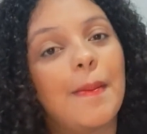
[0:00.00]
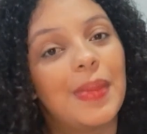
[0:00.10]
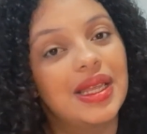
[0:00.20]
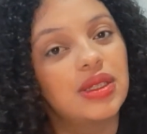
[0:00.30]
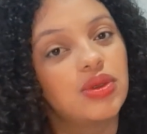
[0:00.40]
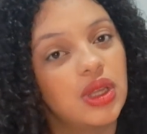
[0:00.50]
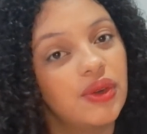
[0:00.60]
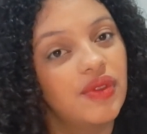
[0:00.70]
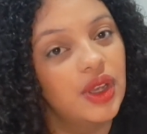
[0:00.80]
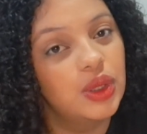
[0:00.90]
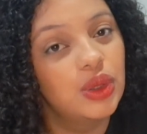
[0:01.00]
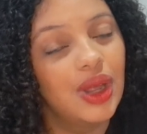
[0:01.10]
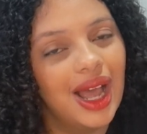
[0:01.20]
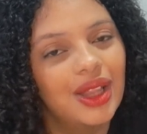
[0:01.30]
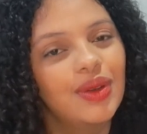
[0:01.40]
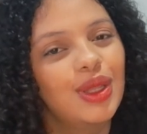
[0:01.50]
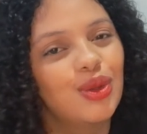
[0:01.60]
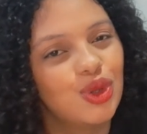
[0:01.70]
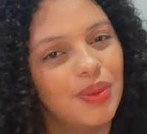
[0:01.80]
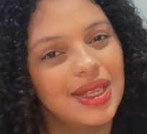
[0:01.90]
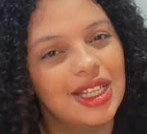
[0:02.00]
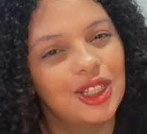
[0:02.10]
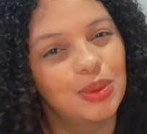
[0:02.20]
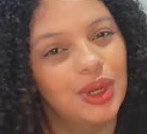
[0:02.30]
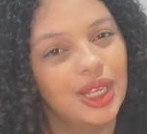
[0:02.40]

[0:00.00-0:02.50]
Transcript: Mas eu usei o verde e o dourado e deu super certo por